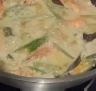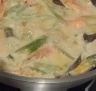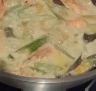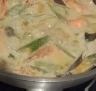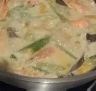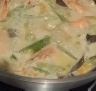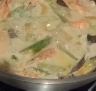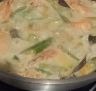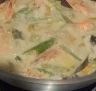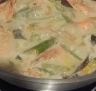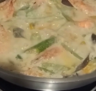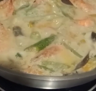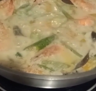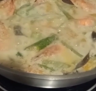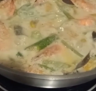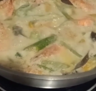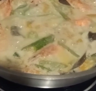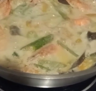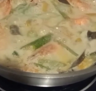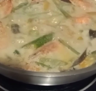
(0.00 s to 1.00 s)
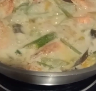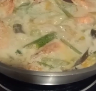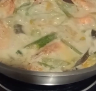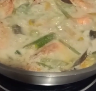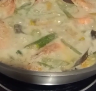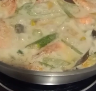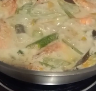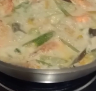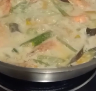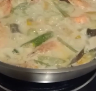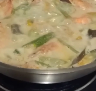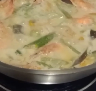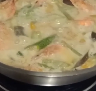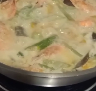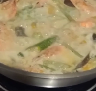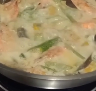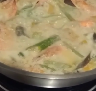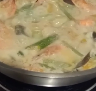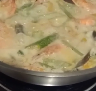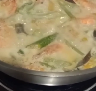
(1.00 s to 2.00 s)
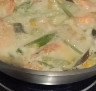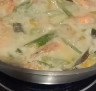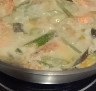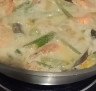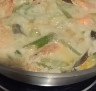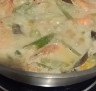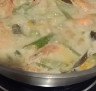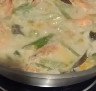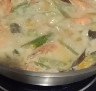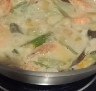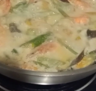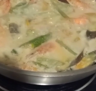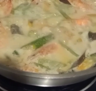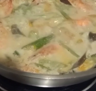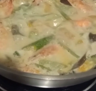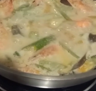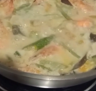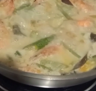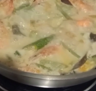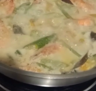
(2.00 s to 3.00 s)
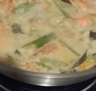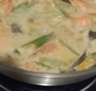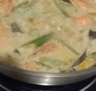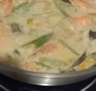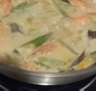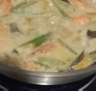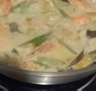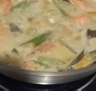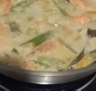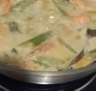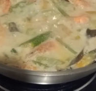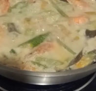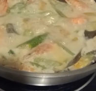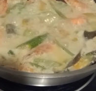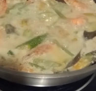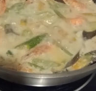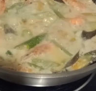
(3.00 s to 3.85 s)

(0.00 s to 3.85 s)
ginataang gulay. Patayin na natin siya. Para hindi